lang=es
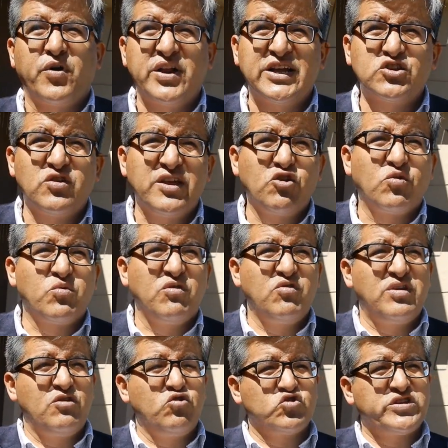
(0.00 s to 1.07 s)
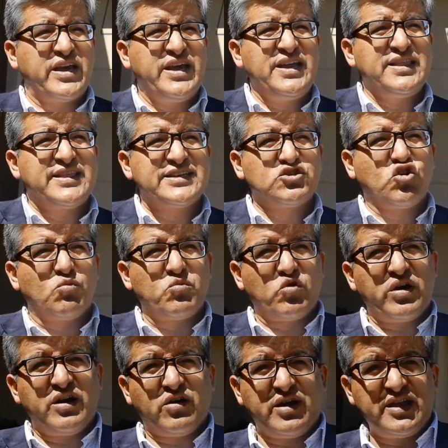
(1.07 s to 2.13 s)
Por eso digo, los entes
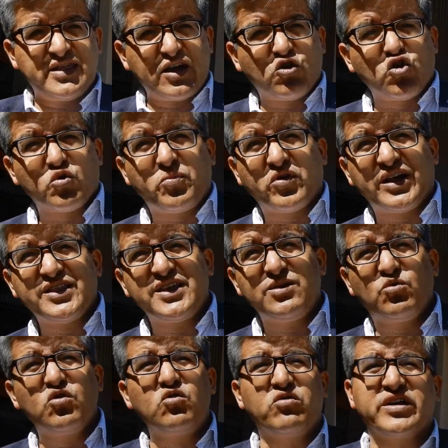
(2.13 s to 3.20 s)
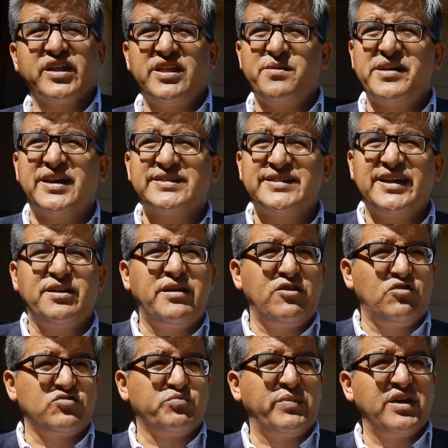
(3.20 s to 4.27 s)
como ente corporativo, lo que deben hacer
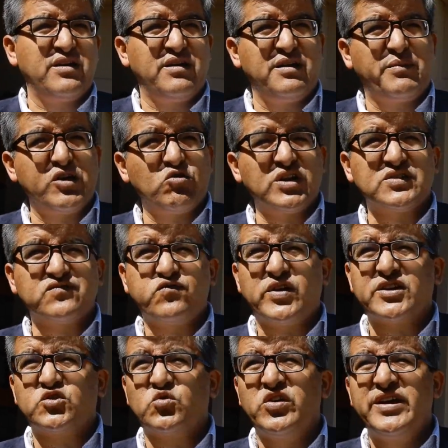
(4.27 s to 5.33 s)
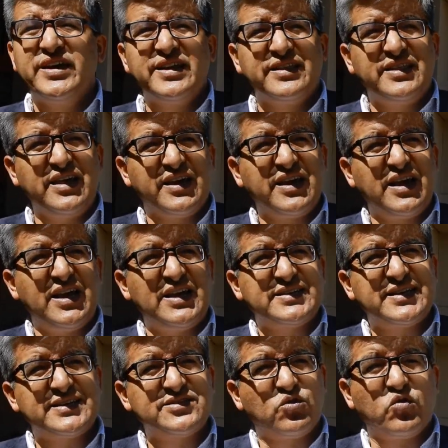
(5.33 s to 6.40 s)
es el mayor esfuerzo de que
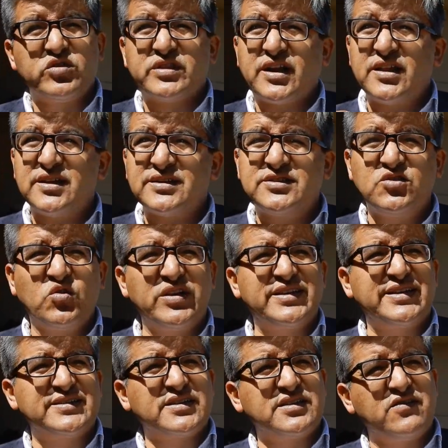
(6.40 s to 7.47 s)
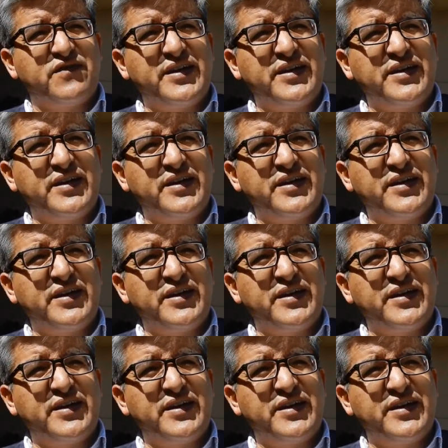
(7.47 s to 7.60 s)
esas contradicciones, esas